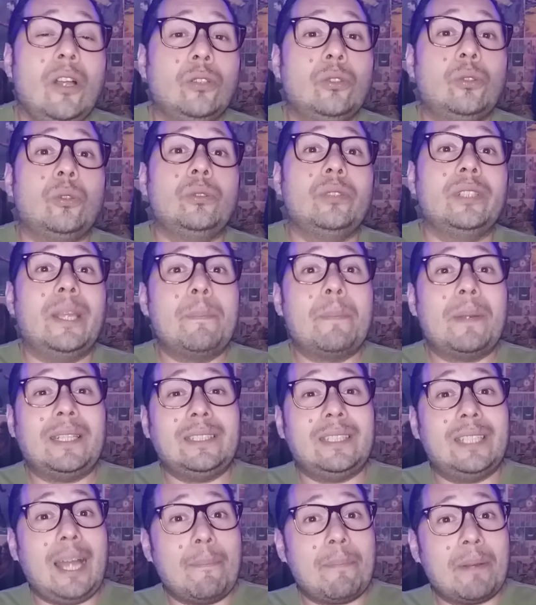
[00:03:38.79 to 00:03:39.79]
tudo que
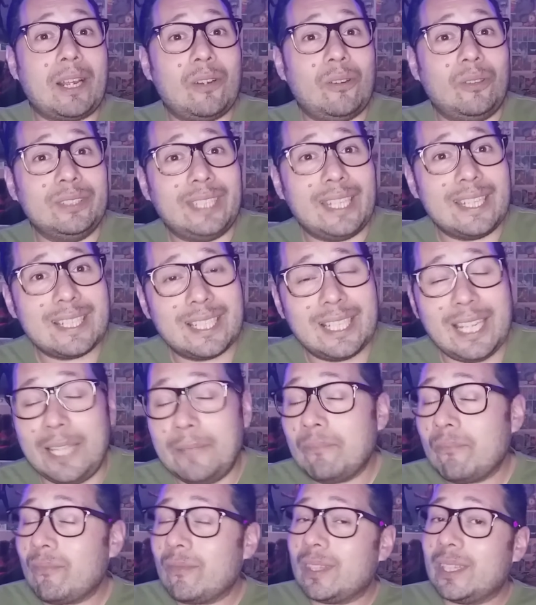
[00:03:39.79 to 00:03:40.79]
tá para acontecer